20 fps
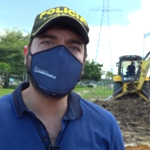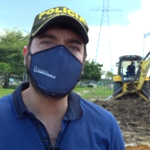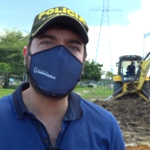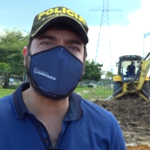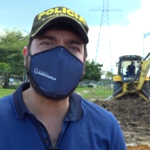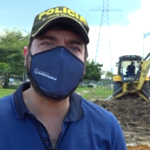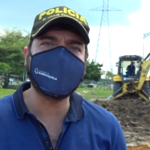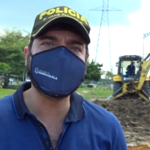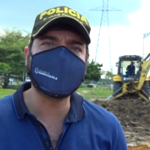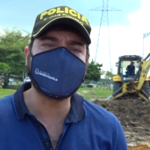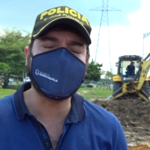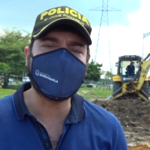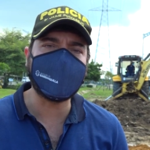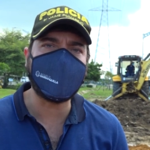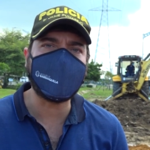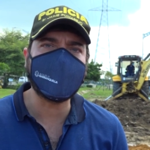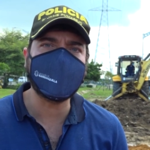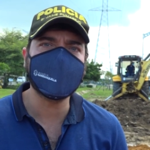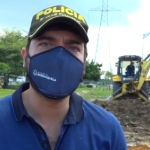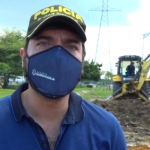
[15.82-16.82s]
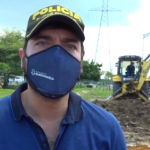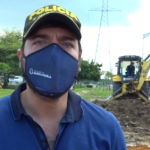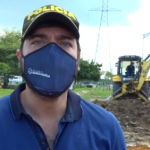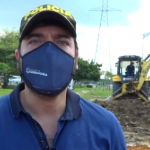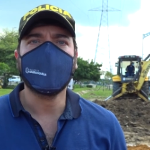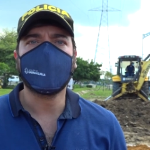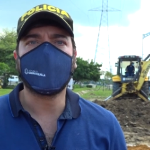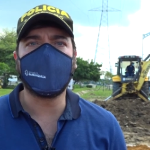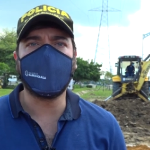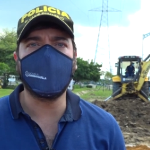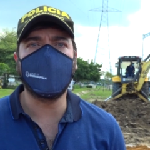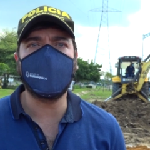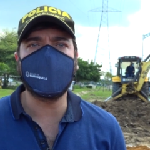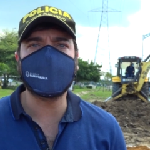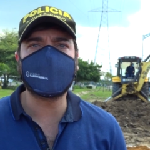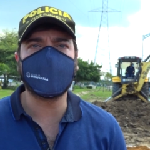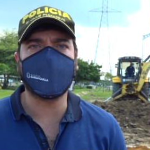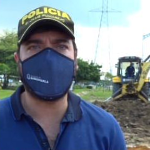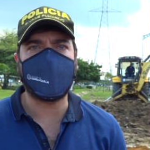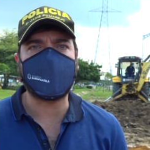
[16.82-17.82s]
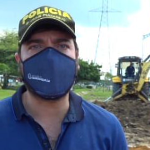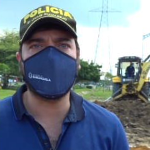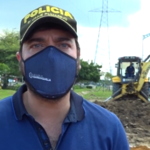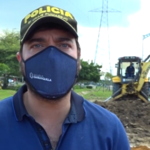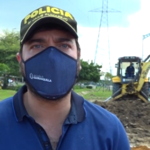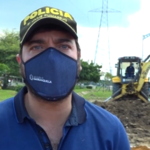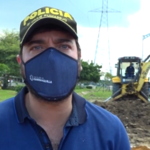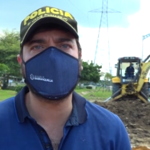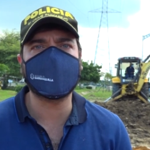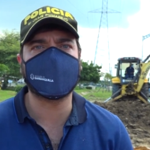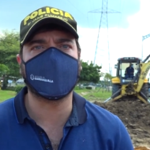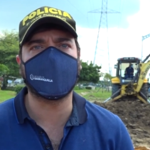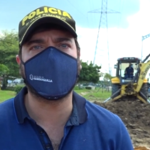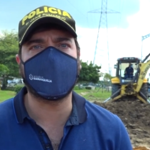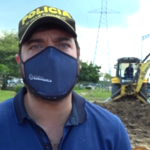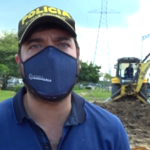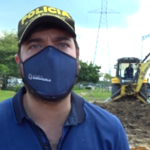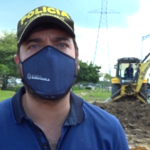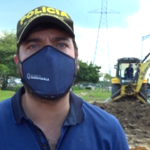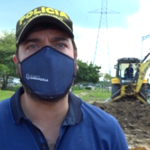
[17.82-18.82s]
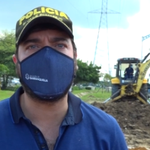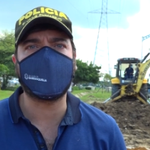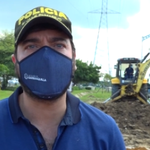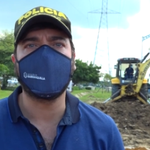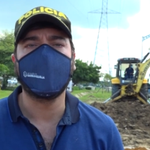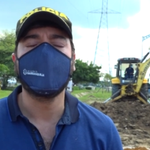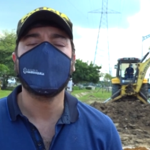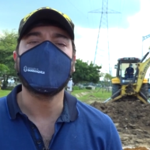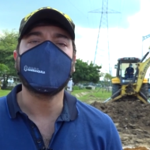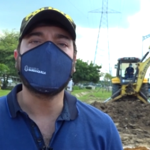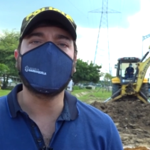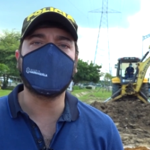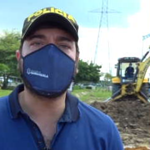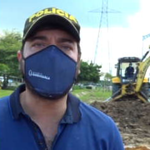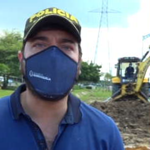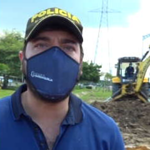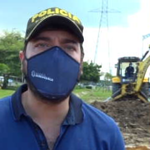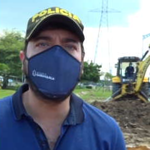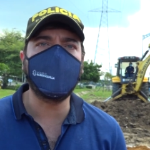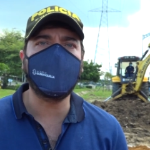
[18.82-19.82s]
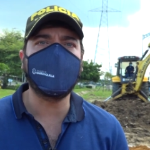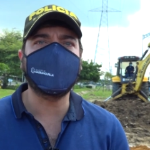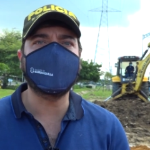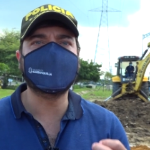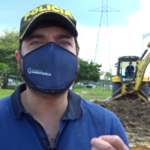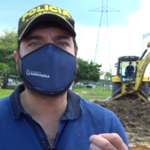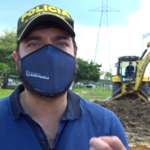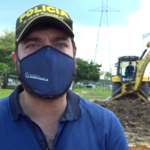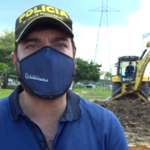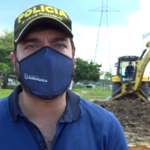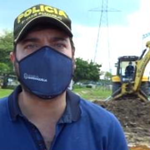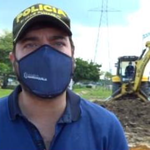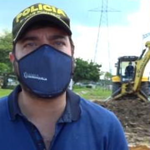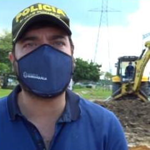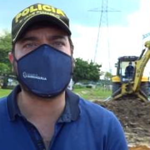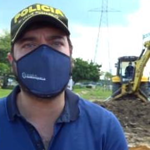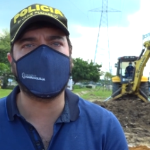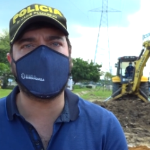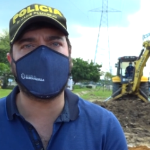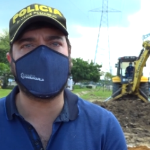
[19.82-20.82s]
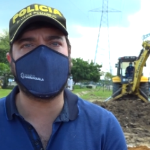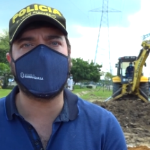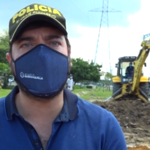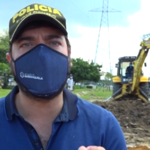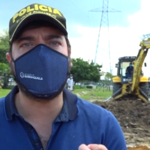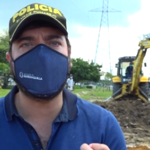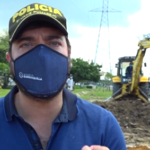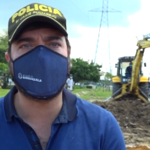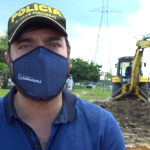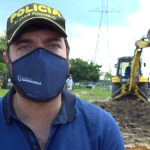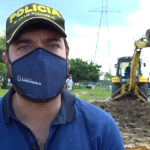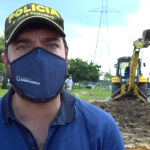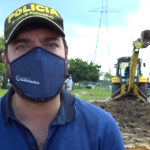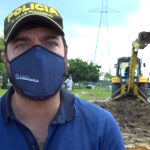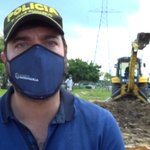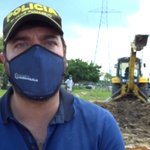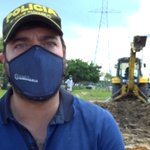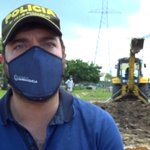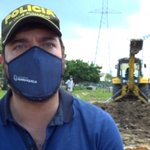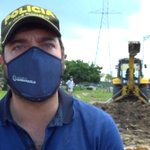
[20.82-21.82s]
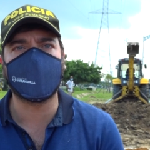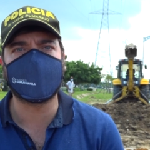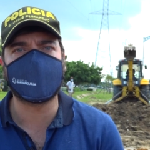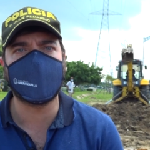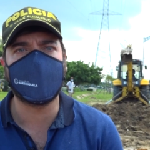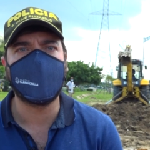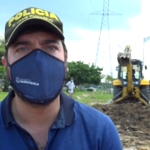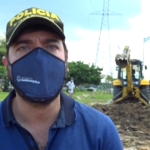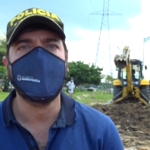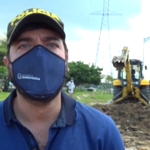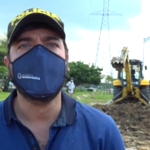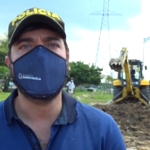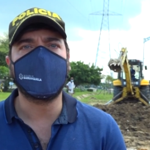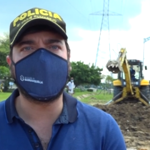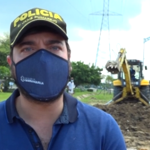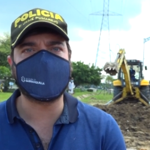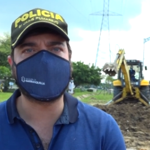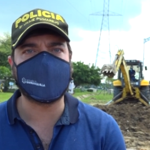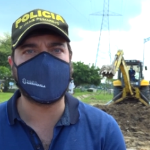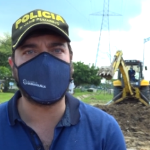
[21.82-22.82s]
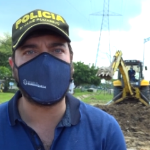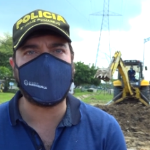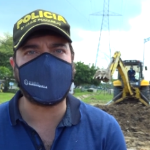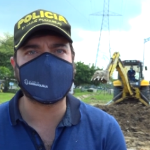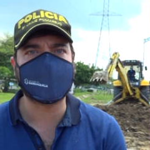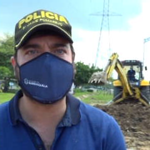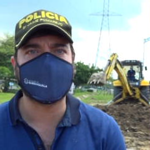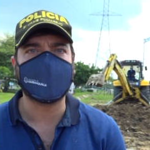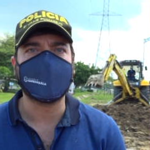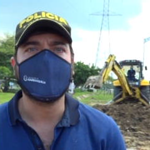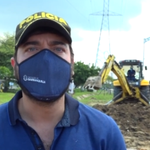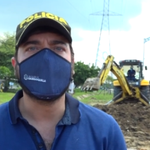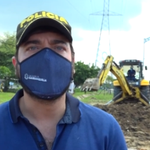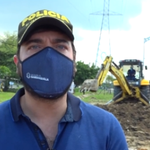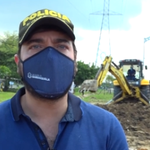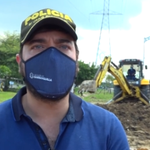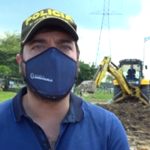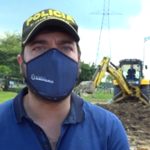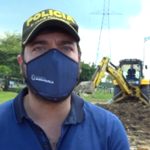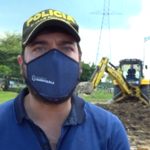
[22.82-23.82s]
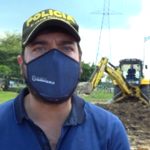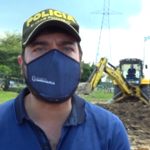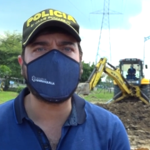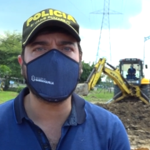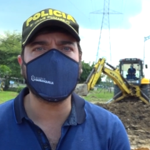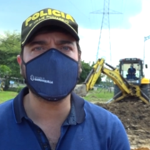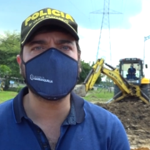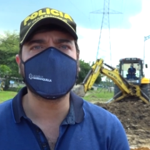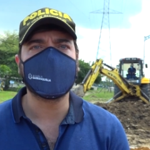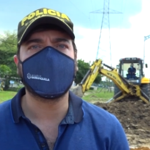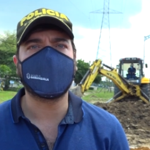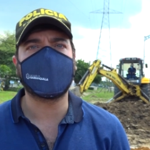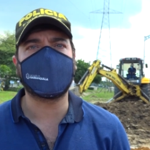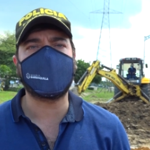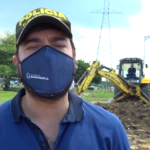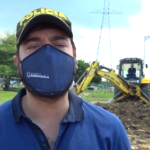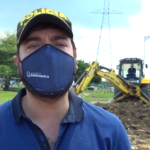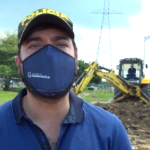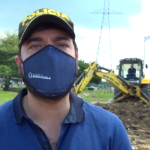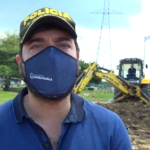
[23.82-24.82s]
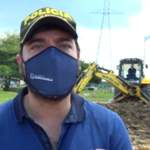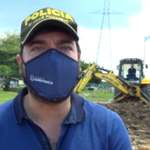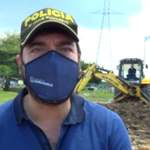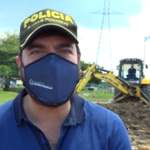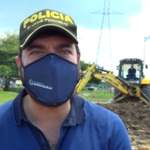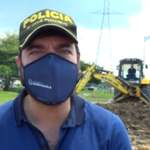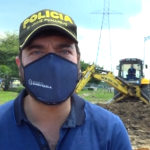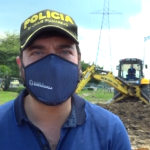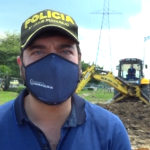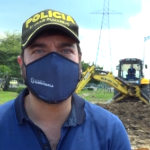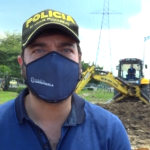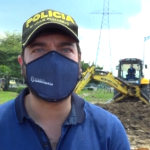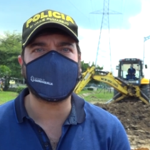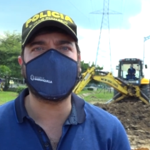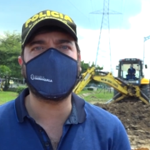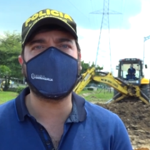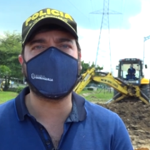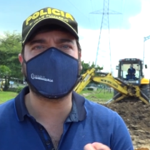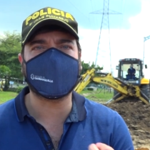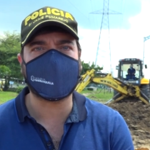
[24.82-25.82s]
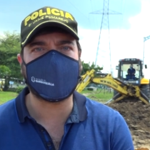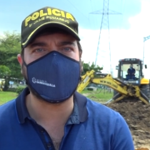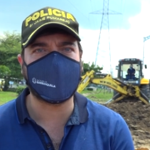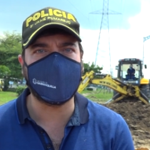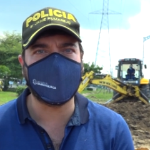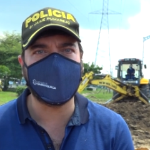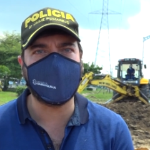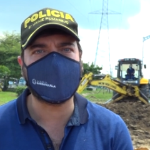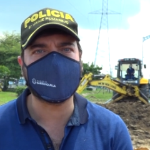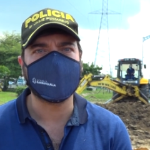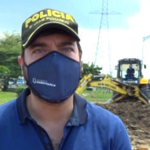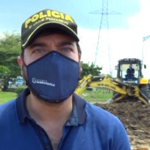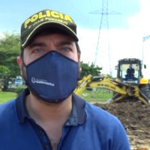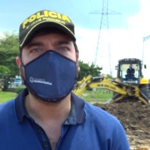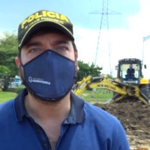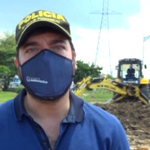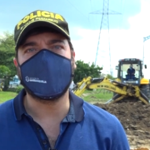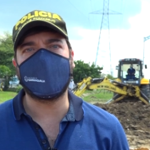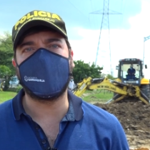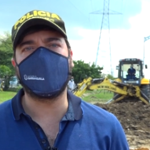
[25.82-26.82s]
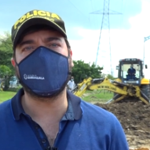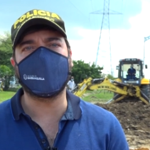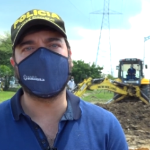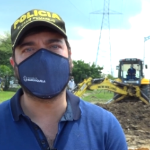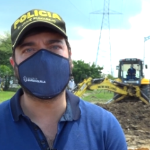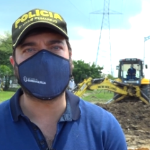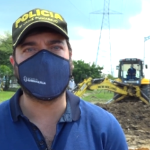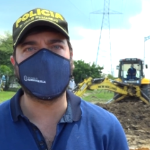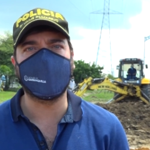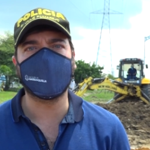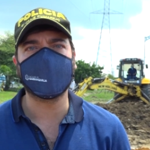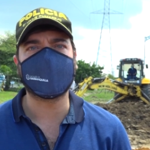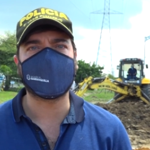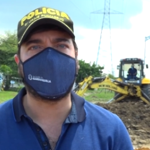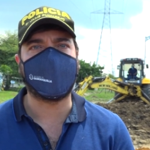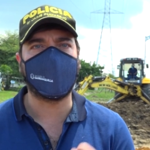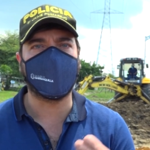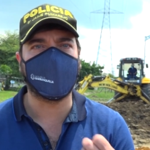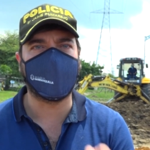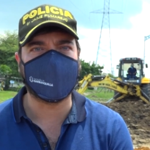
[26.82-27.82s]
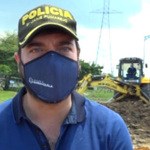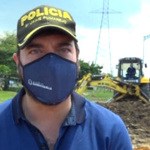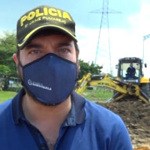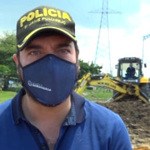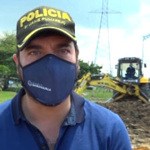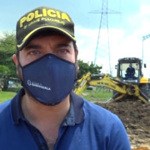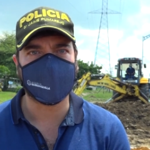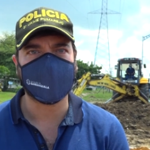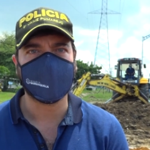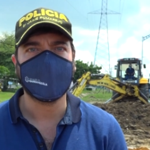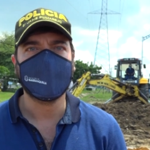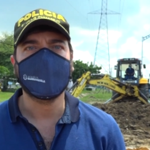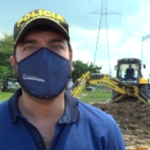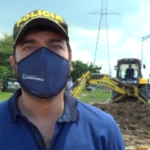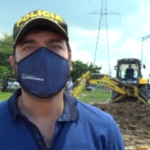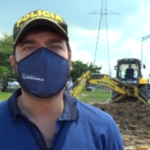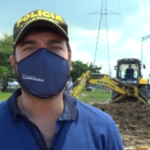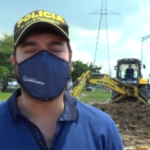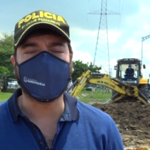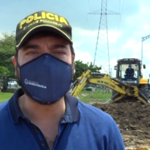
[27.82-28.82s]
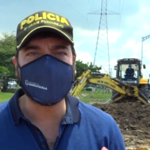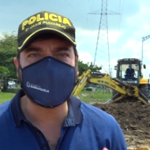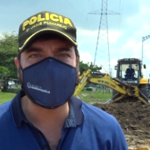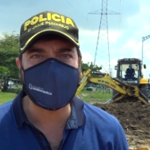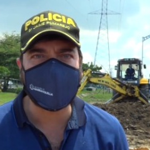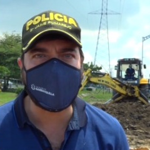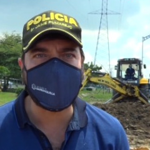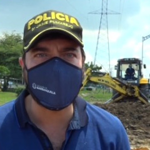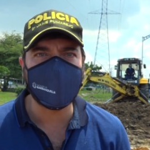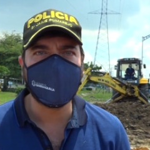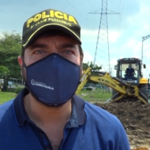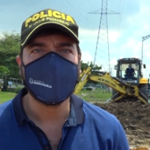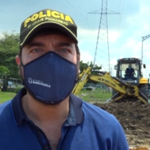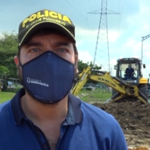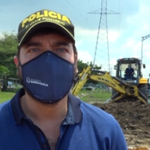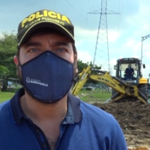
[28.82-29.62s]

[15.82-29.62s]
para enseñarles cómo gestionar mejor la seguridad del barrio y cómo interactuar de manera más eficaz con la policía para asegurarse que en los barrios reine la paz, reine la tranquilidad y ahuyentemos a los bandidos. Son 100